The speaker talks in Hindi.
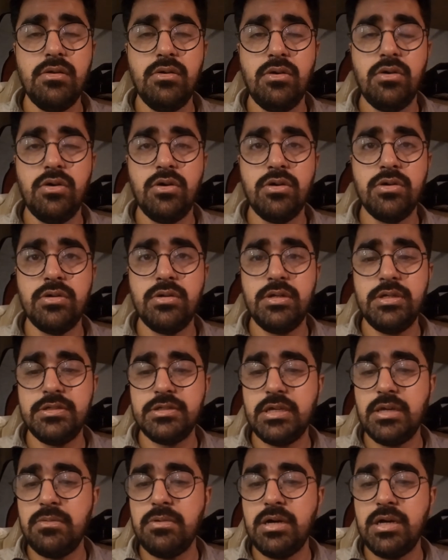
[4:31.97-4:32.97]
और
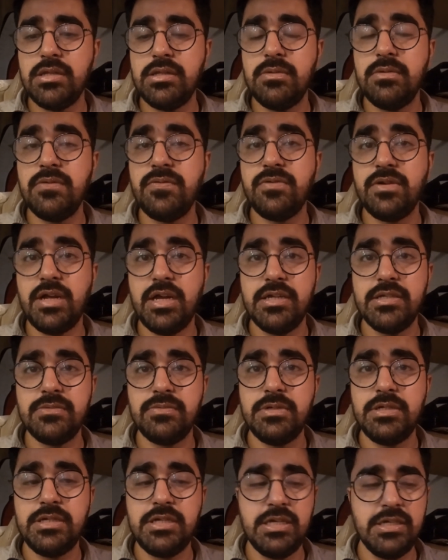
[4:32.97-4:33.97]
इसके बाद अभी फ्राइज़
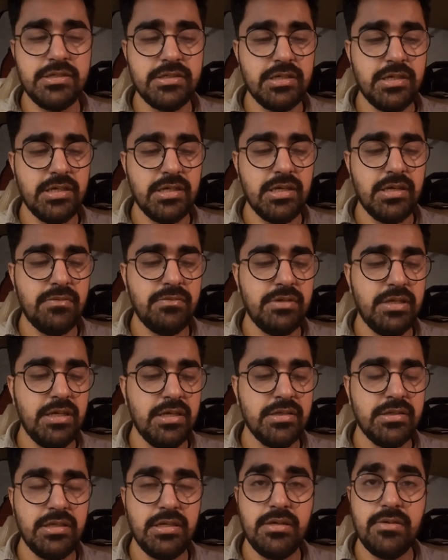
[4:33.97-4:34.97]
भी टेस्ट करके हम
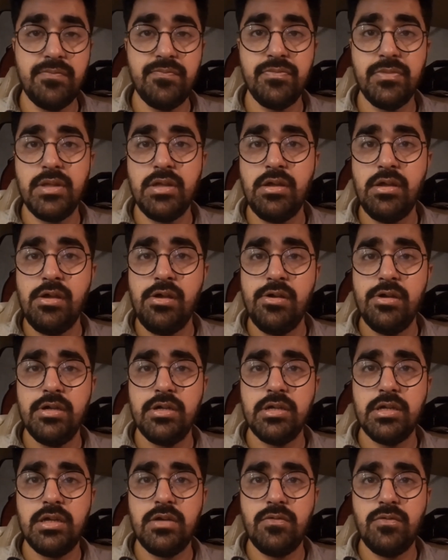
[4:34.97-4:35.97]
देखते हैं
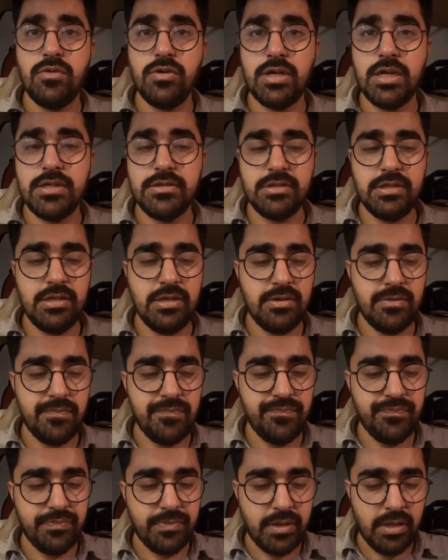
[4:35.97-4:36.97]
कि वो कैसी हैं
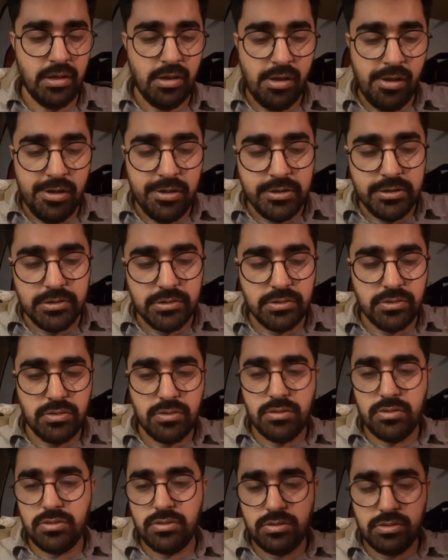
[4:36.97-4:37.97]

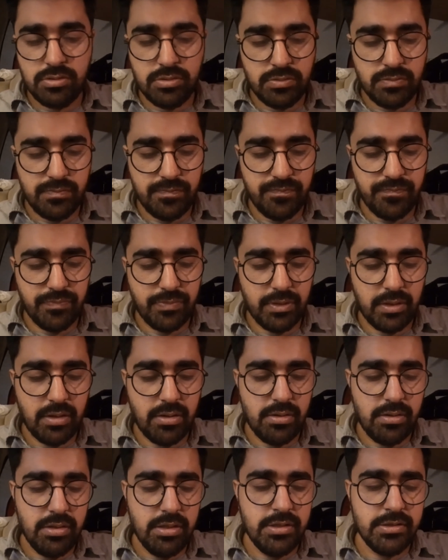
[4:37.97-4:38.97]
तो
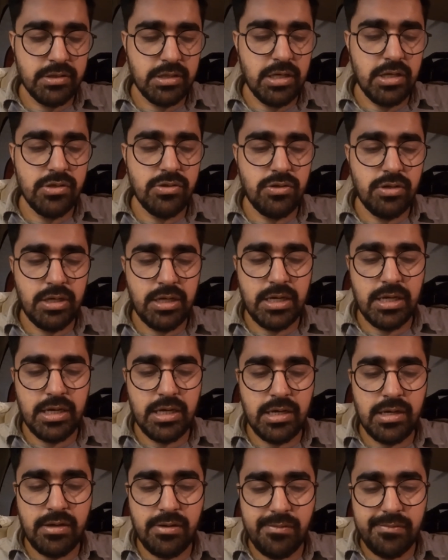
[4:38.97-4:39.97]
इसका जो
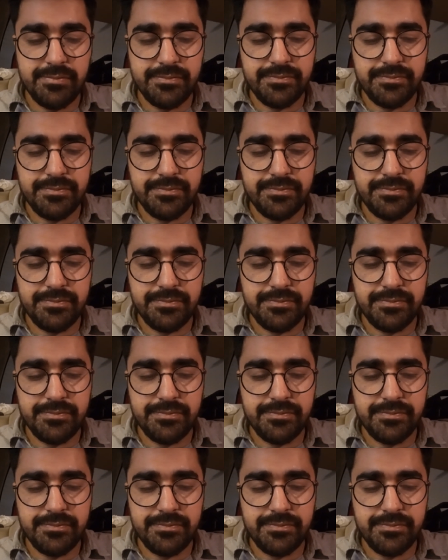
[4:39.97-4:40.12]
है